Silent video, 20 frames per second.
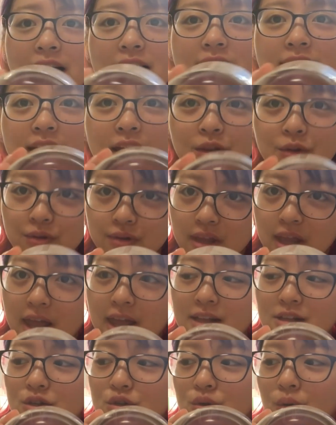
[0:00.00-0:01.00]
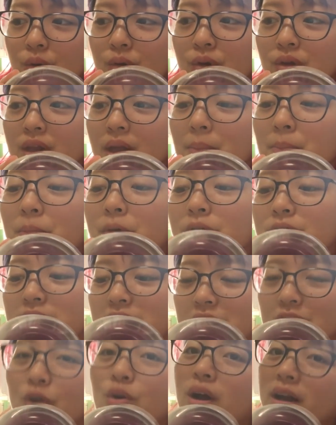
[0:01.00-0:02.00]
秋なのでちょっと大人っぽく
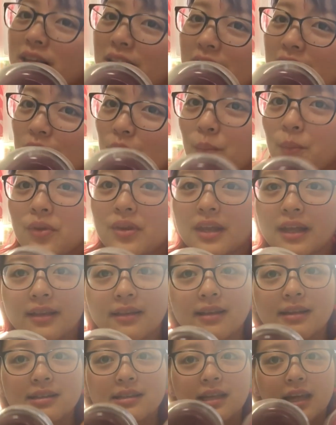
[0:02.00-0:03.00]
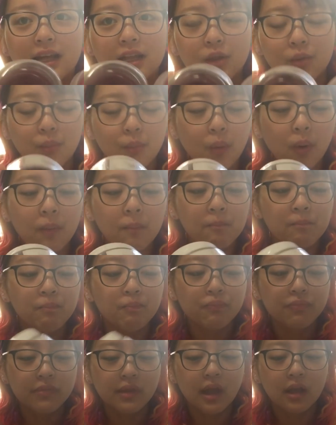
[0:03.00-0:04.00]
しようかなと思ったんですけれども、
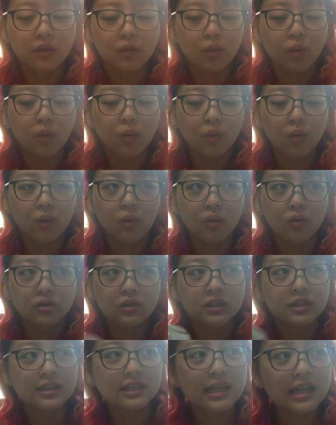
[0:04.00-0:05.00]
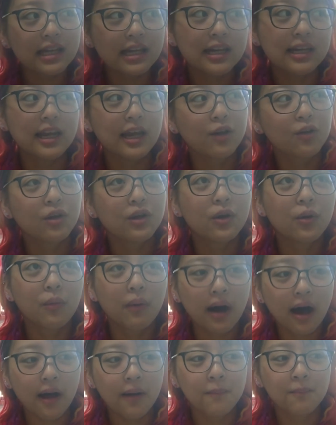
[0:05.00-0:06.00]
次に入れる色
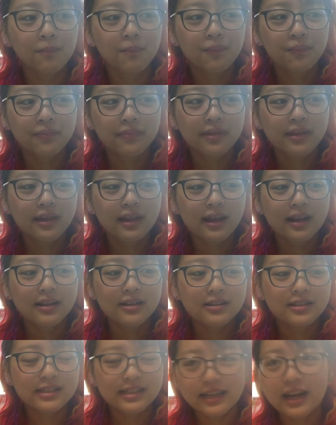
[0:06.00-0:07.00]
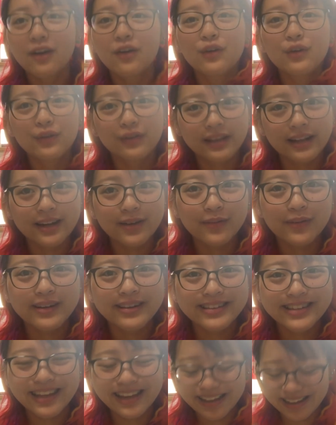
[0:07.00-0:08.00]
は違う色になりま
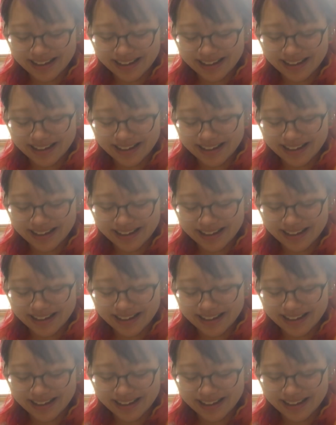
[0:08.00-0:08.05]
す